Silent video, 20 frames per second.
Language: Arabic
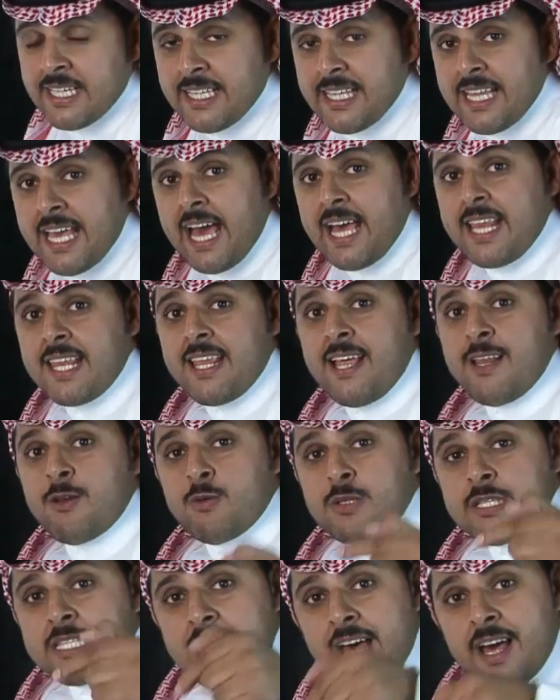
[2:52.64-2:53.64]
لأن
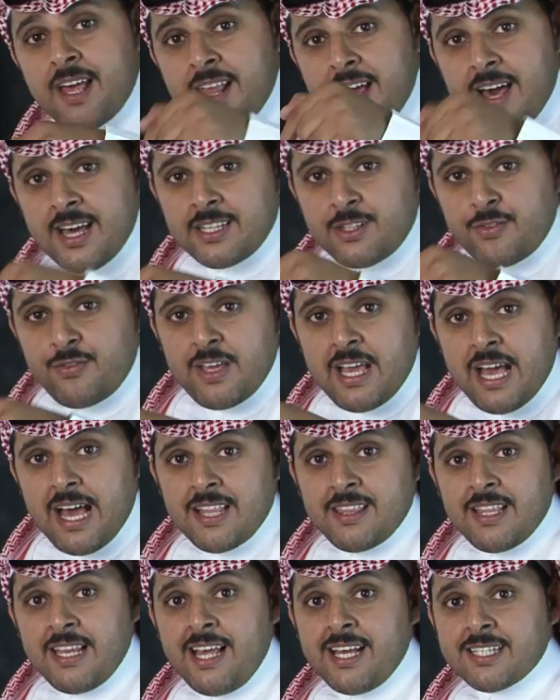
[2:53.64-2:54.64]
الوزارات في
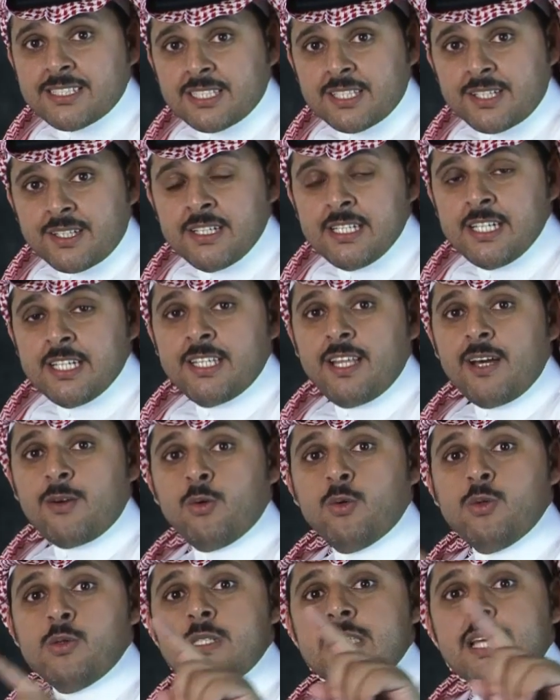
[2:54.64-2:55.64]
هذا العصر
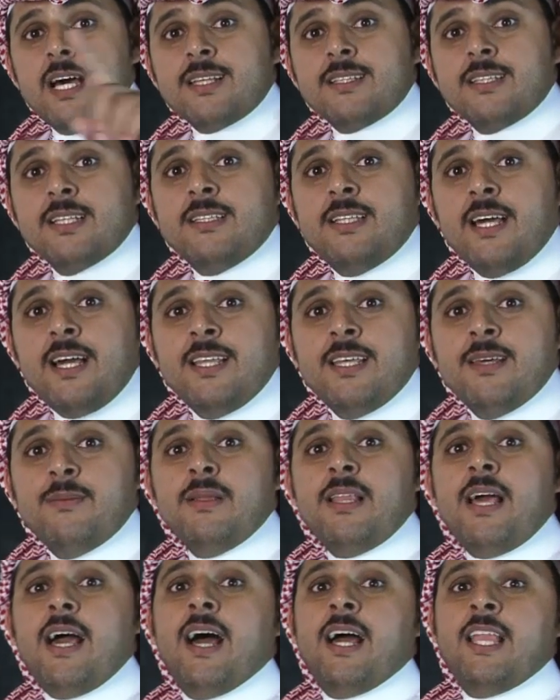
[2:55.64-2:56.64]
نقول وزارة التعليم
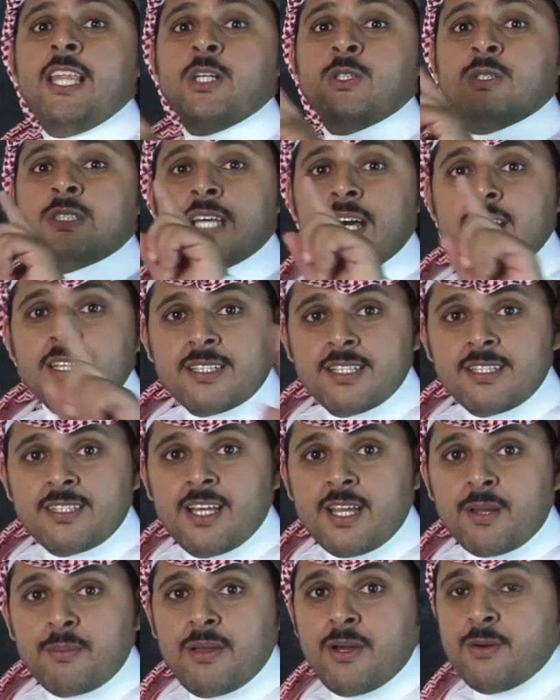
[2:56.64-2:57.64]
العالي وزارة
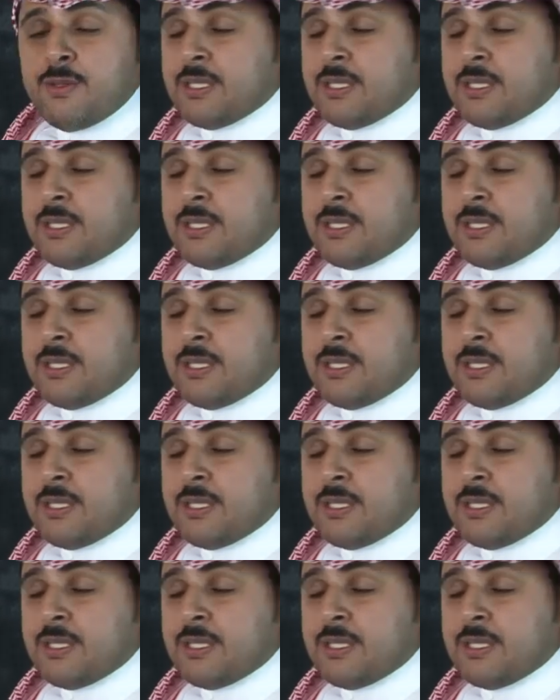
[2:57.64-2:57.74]
التربية